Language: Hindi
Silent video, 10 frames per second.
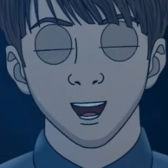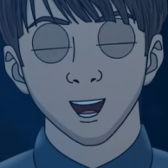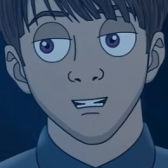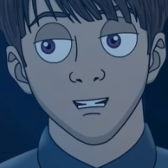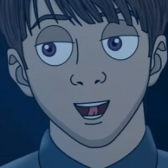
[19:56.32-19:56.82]
उन
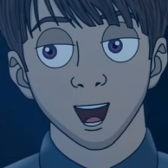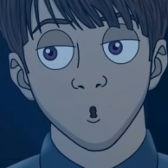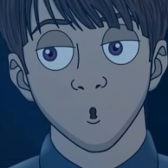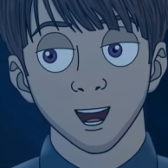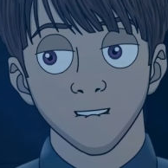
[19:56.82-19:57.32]
बच्चों का
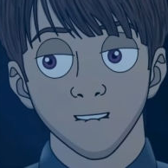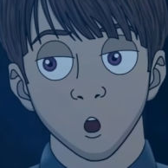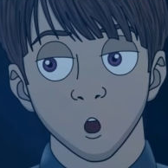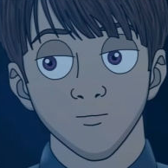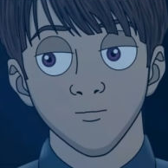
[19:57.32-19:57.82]

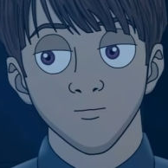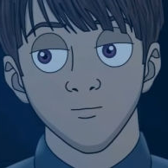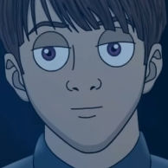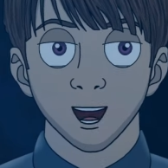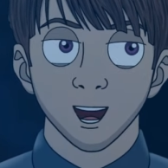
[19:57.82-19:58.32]
सलाम आखिर
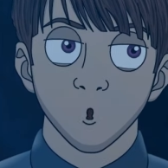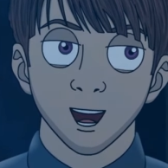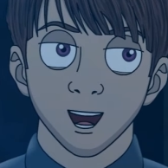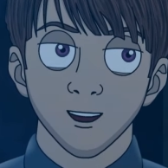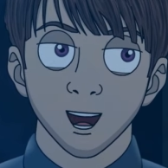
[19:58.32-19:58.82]
हमारी
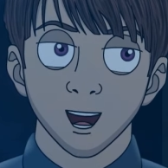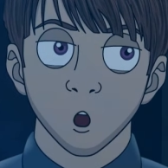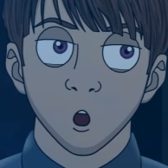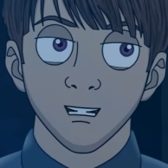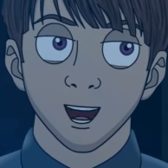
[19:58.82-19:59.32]
वीडियोस यही
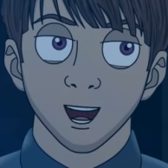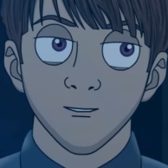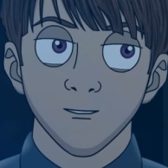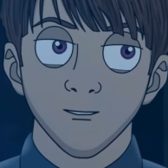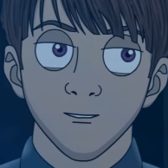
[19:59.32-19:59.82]
लोग देखते
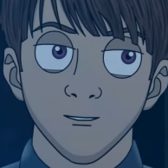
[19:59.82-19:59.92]
हैं